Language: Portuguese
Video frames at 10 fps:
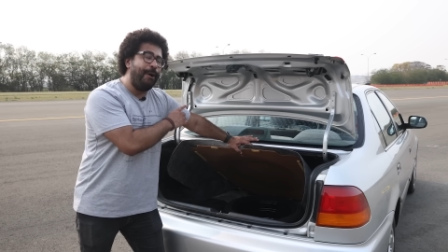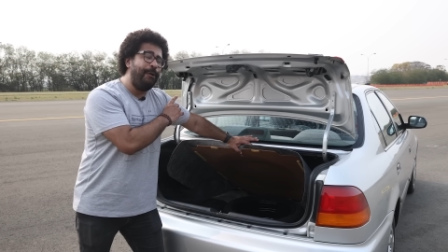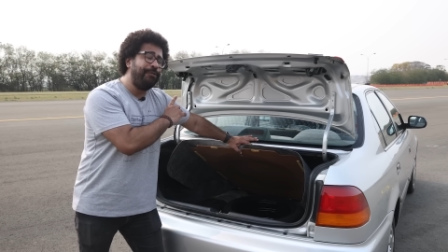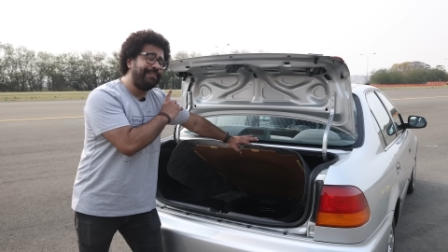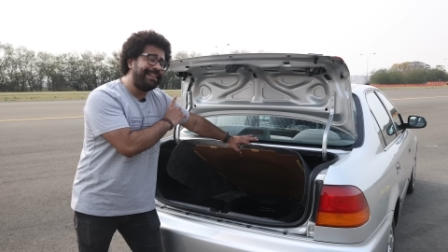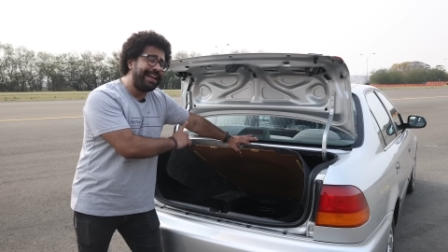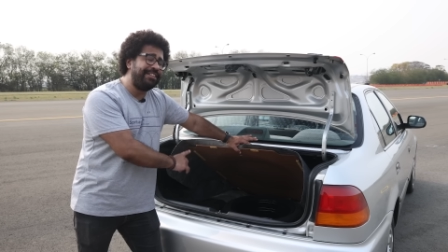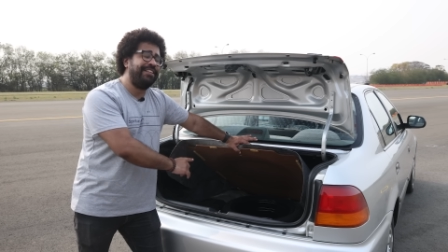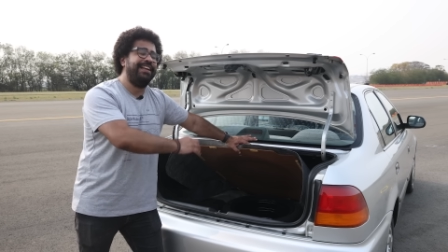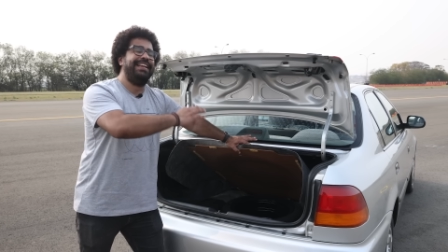Ou
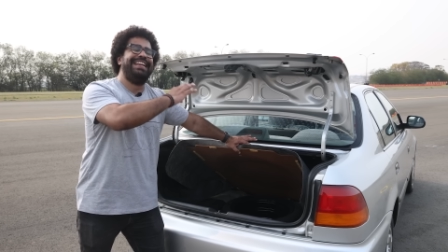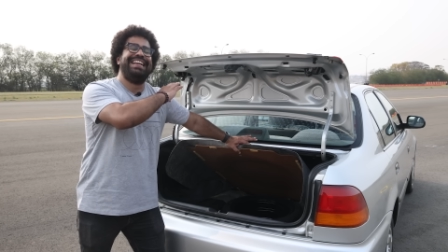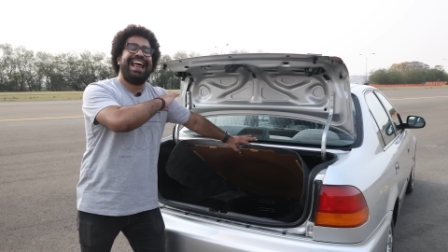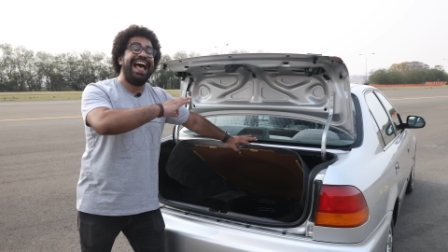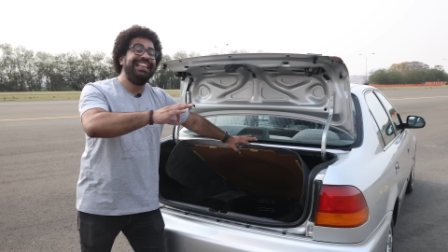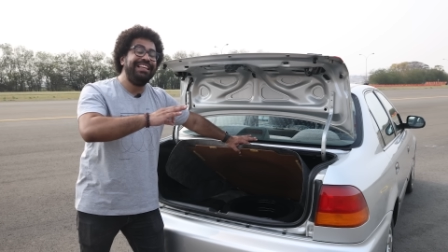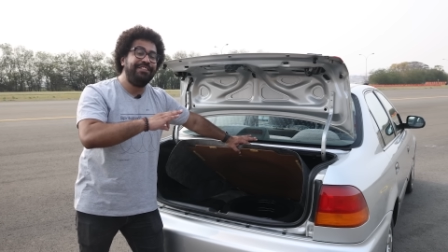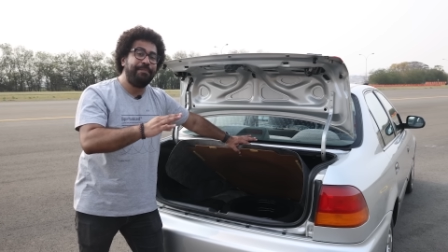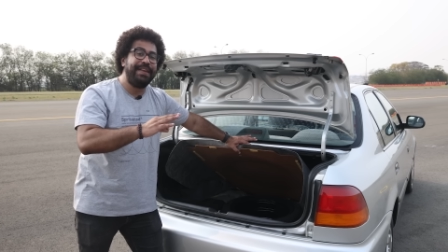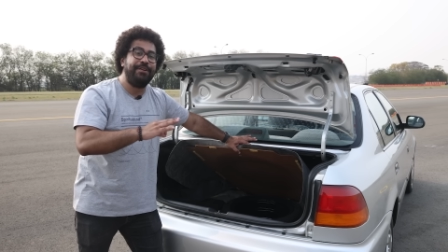seja,
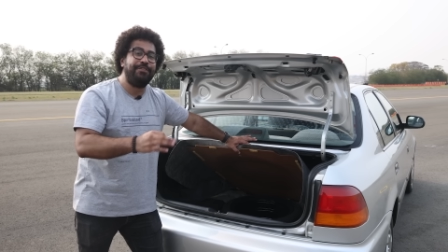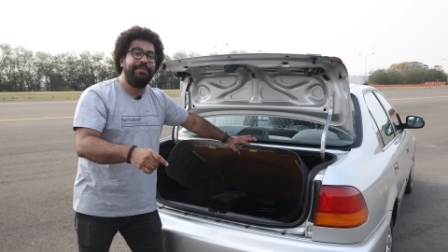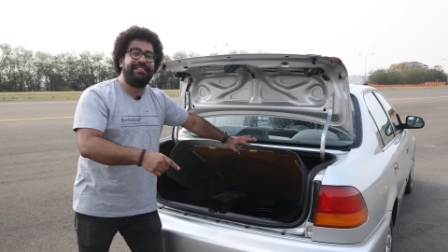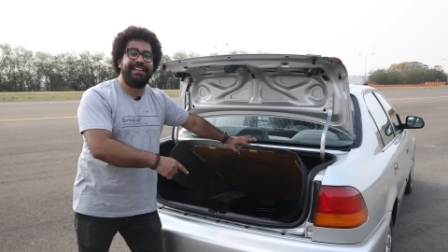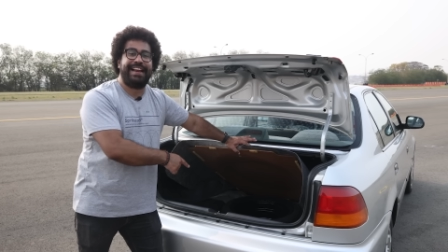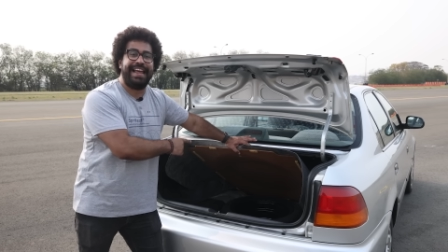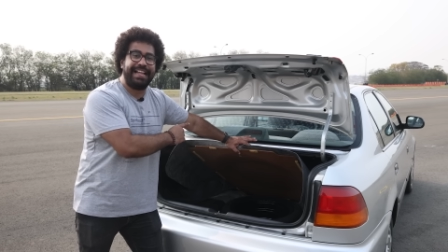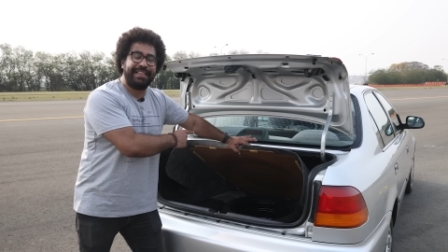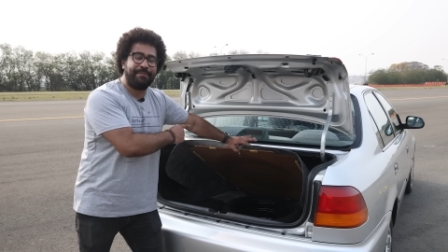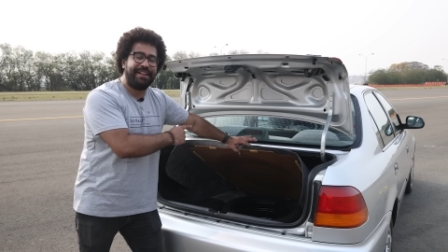nada de pneu de
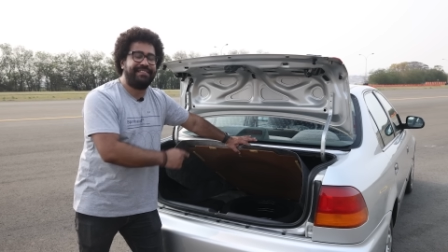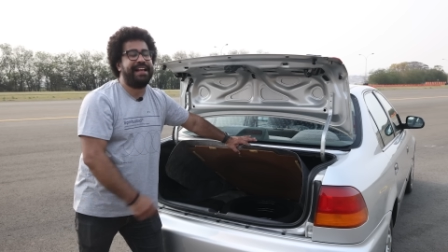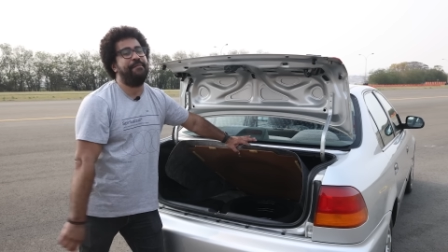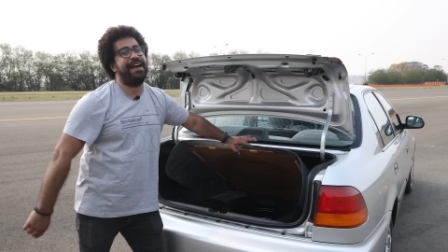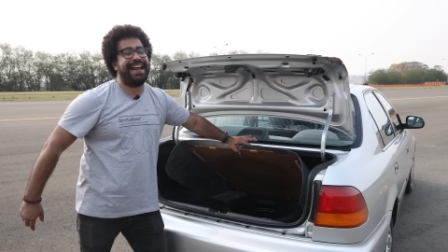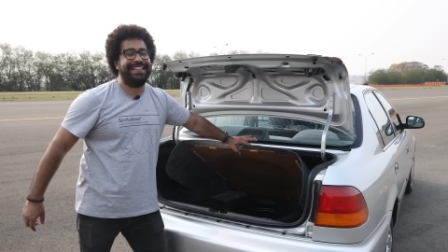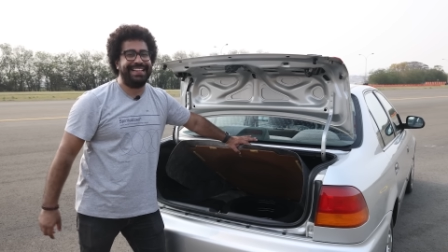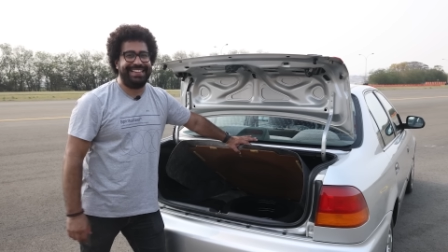bicicleta para esse camarada